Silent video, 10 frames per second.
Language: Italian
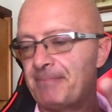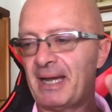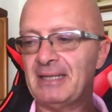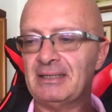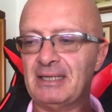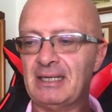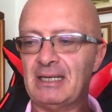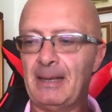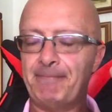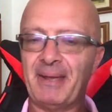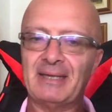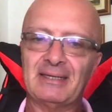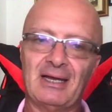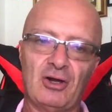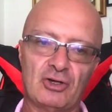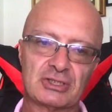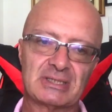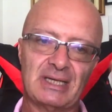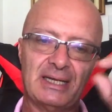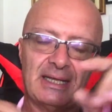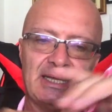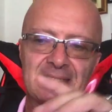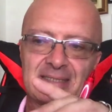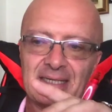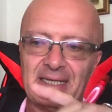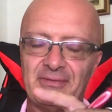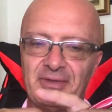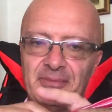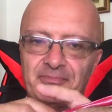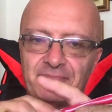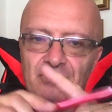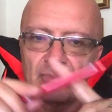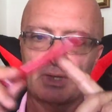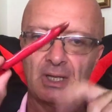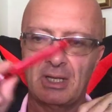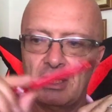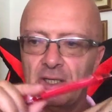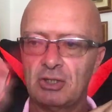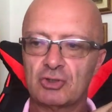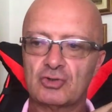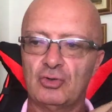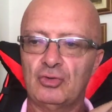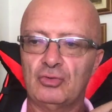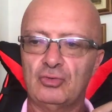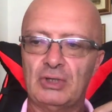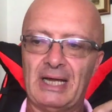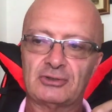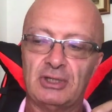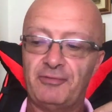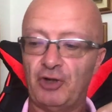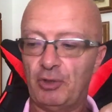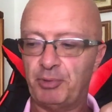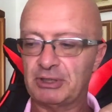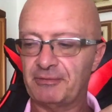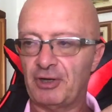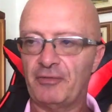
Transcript: Prendi la penna rossa e scrivi su un lato del foglio, poi ti farò